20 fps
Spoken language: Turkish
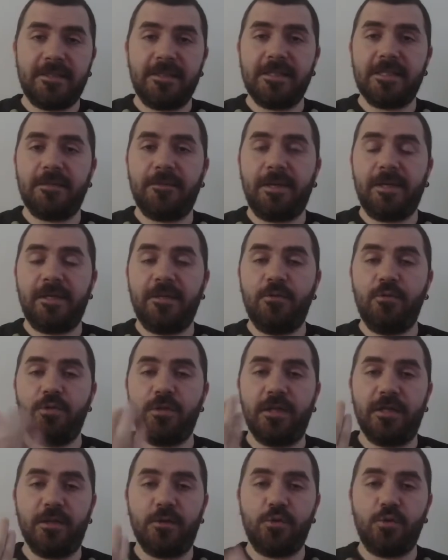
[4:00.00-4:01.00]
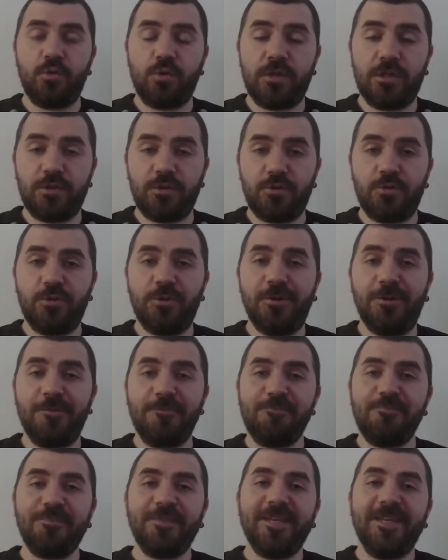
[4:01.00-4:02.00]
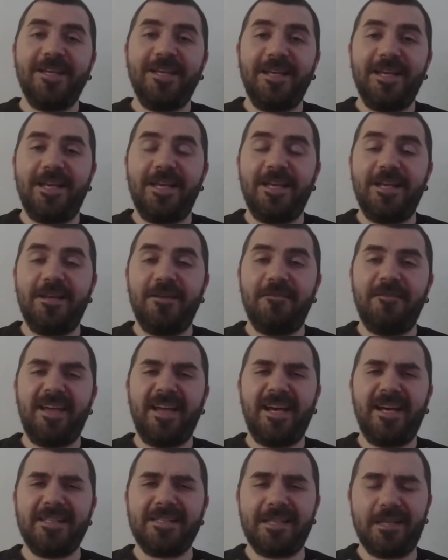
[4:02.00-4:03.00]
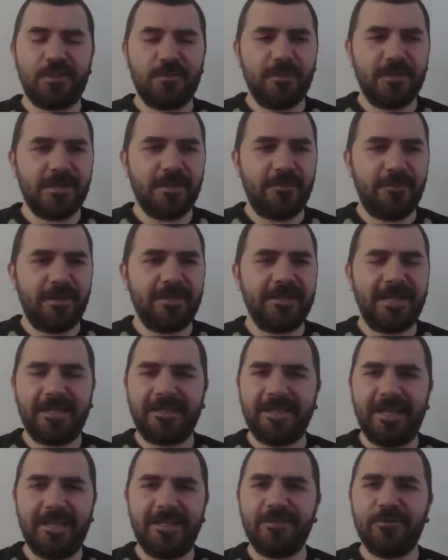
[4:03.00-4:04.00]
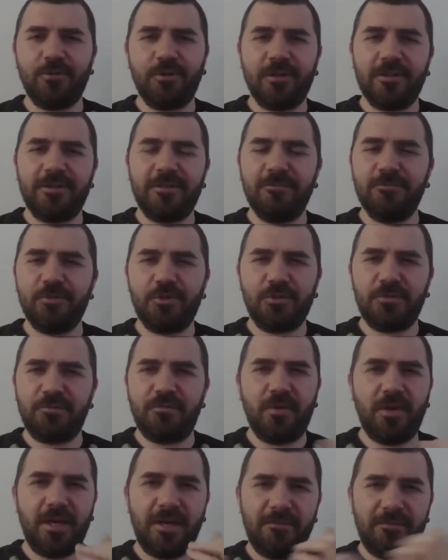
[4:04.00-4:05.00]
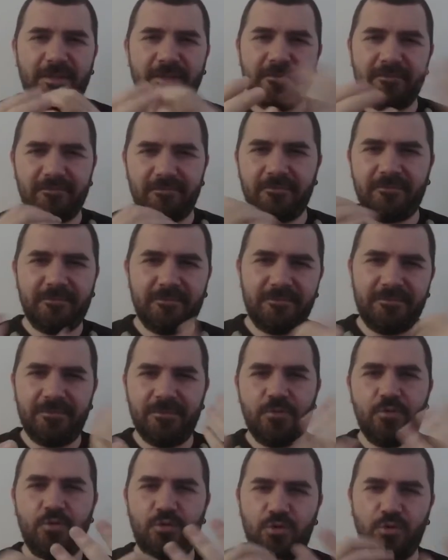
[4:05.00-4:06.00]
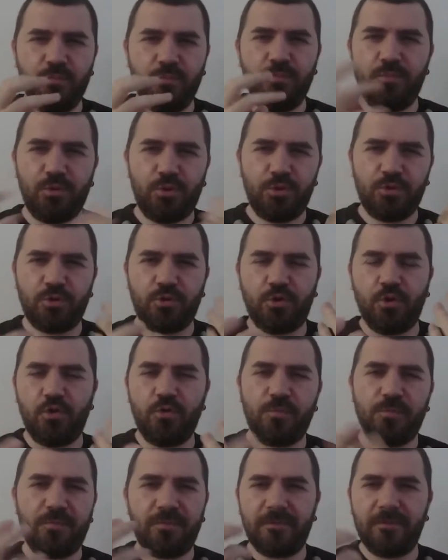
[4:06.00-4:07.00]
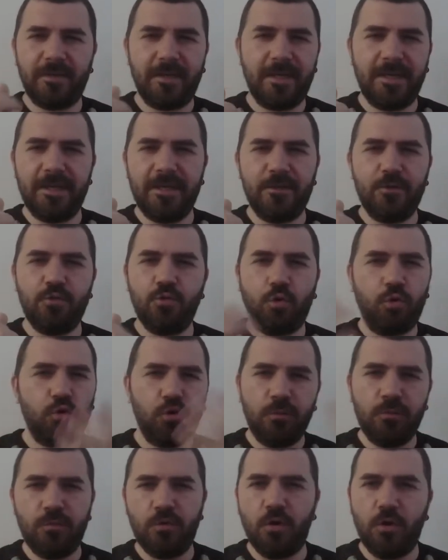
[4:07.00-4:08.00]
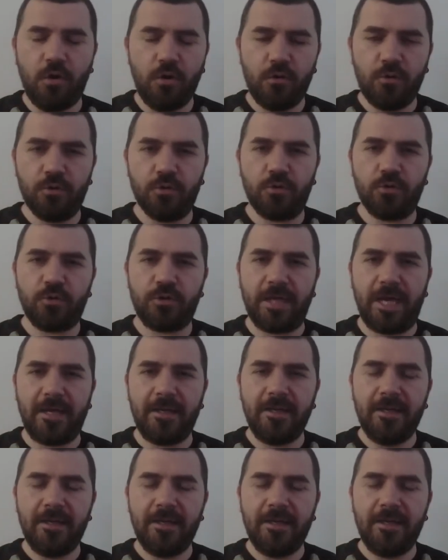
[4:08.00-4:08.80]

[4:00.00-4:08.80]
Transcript: zaman ne üzerine su sıçrıyor e, veya saçma sapan renklerle donatılmış böyle bir cümbüş görüp e, yorulmuyor yürürken.